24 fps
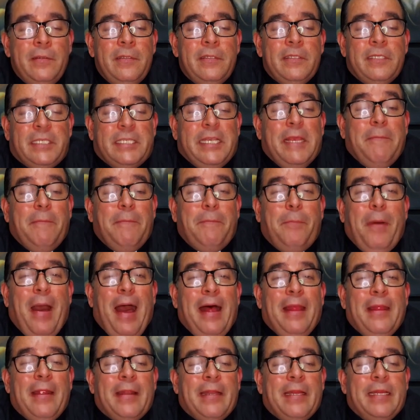Sí,
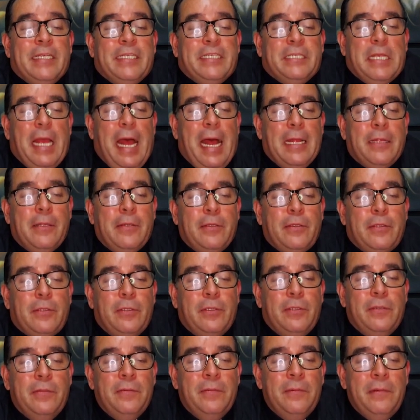Padre,
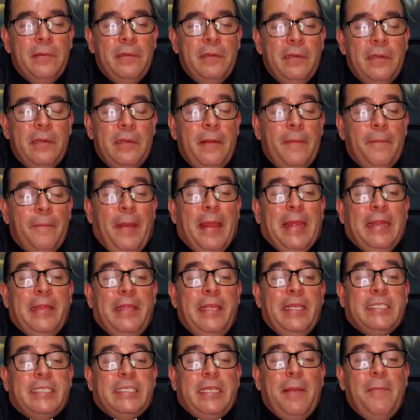santo,
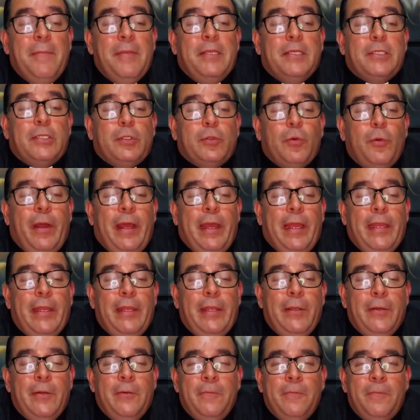bendice mi
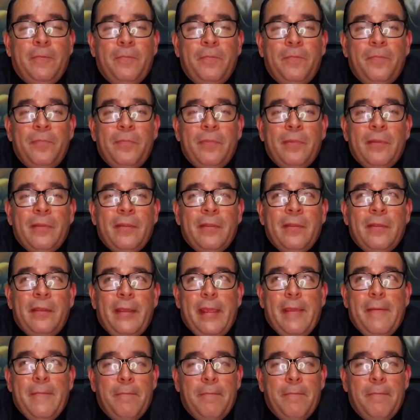sueño y